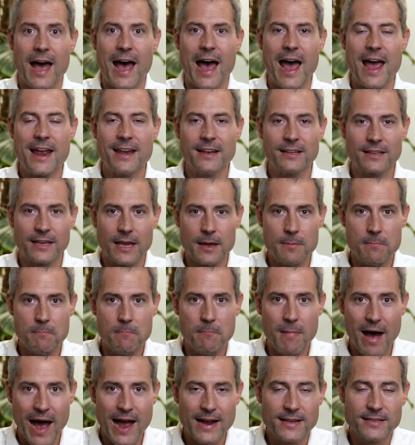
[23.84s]
ein
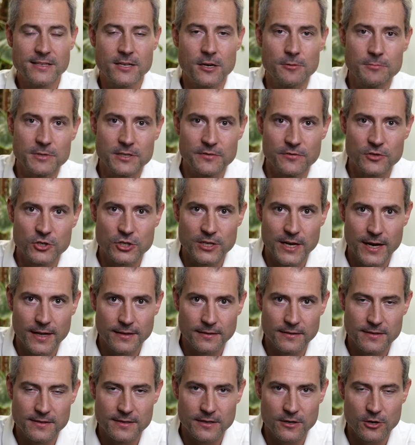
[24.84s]
gemeinsames
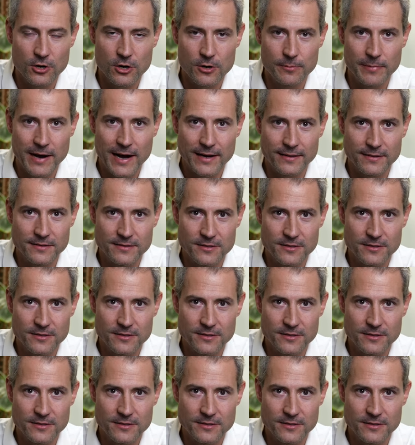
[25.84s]
Verständnis erarbeiten